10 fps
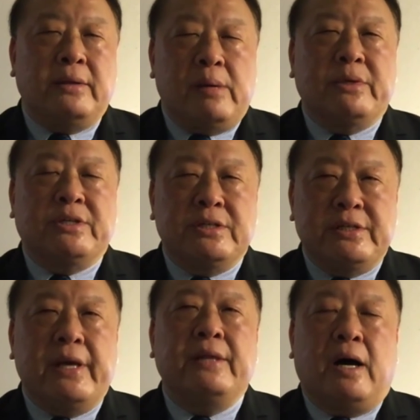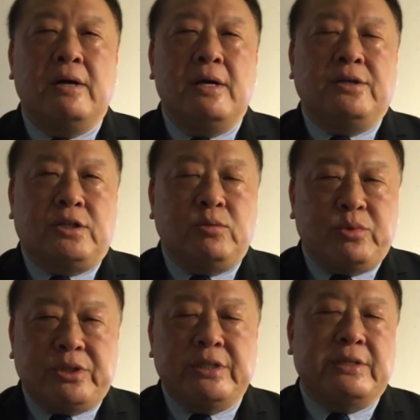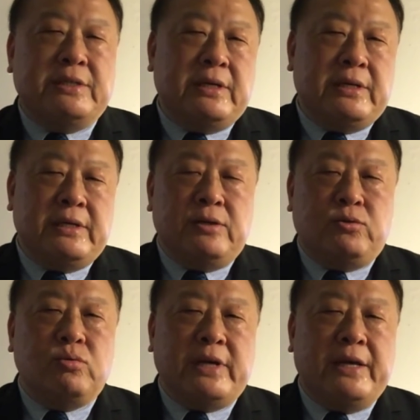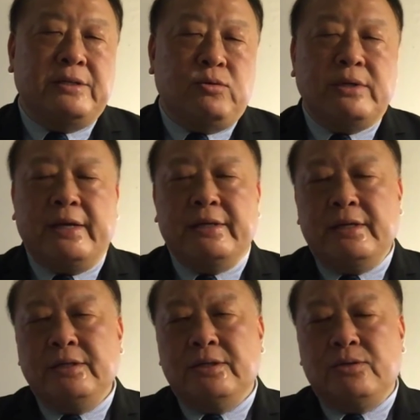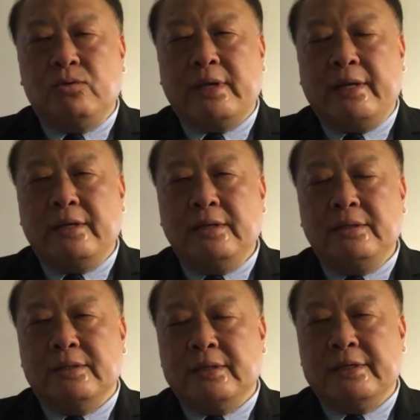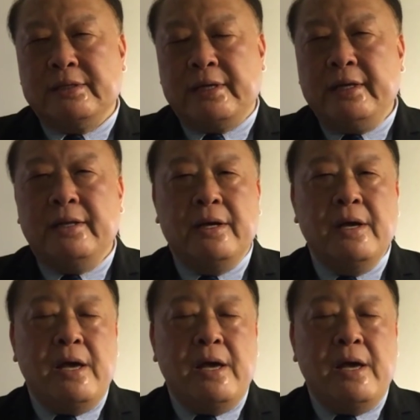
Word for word: 那么之间啊是不是这个这个中战中战停止中战停止这个协议呢？